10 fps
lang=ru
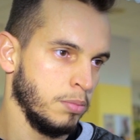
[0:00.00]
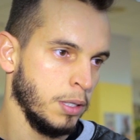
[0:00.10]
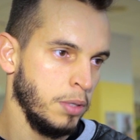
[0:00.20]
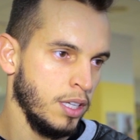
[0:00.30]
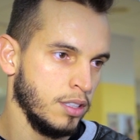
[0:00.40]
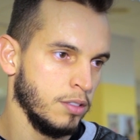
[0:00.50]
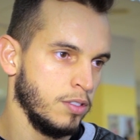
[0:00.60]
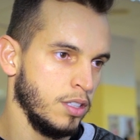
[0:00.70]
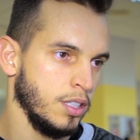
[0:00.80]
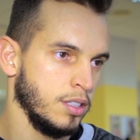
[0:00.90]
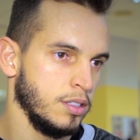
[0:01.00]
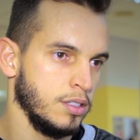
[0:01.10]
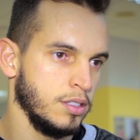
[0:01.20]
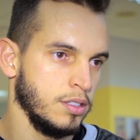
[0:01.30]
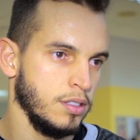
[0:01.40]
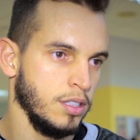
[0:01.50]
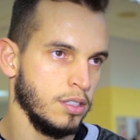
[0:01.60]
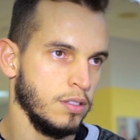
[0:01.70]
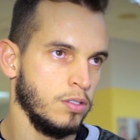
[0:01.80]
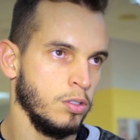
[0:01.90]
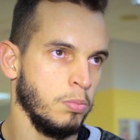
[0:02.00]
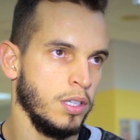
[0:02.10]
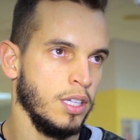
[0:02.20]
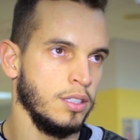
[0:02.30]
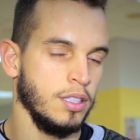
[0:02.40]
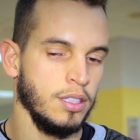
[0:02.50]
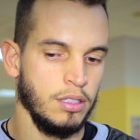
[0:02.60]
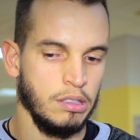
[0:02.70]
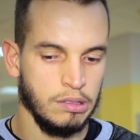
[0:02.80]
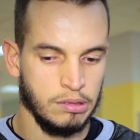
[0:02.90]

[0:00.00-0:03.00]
померить все если все в порядке. И...